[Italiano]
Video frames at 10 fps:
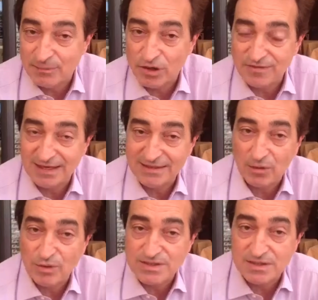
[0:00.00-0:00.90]
siamo arrivati
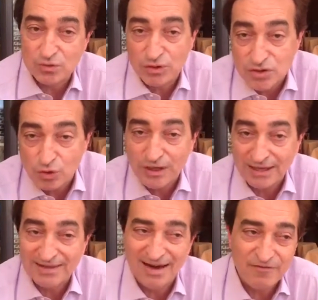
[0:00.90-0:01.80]
a questa situazione
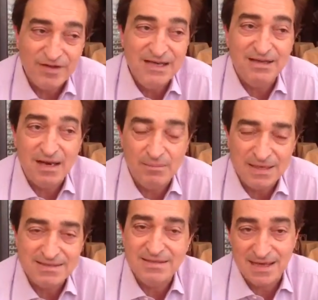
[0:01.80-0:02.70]
che dalla fine del
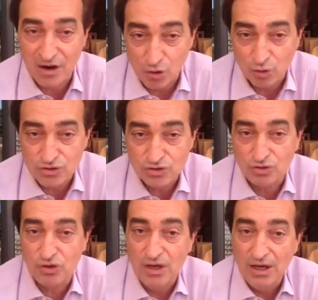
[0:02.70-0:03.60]
mese di
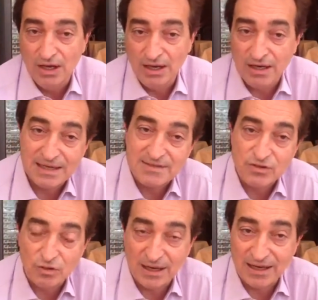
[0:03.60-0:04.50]
agosto eh, la
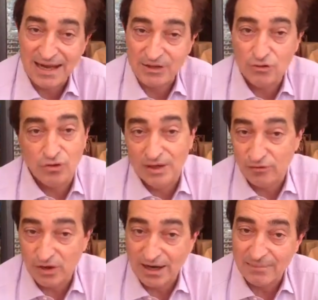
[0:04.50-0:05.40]
signora Cario non
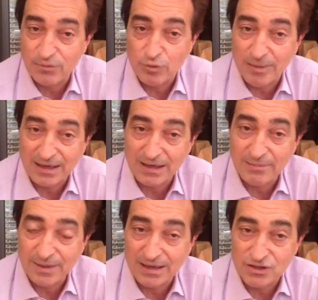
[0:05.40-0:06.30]
lavorerà più per,
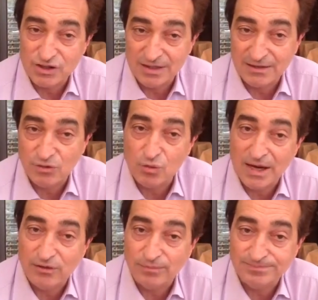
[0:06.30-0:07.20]
per la città di
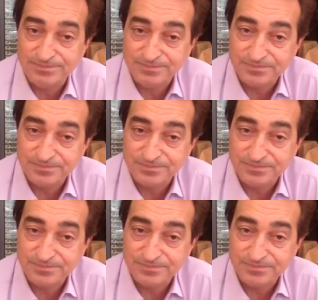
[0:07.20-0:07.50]
Lugano.